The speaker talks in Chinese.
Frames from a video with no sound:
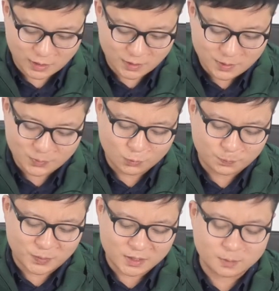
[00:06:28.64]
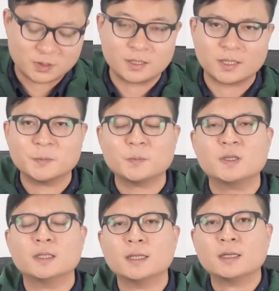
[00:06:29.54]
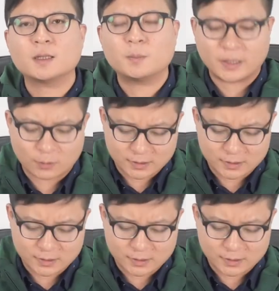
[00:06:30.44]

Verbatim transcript: 况了，比如比特币跟人民币的变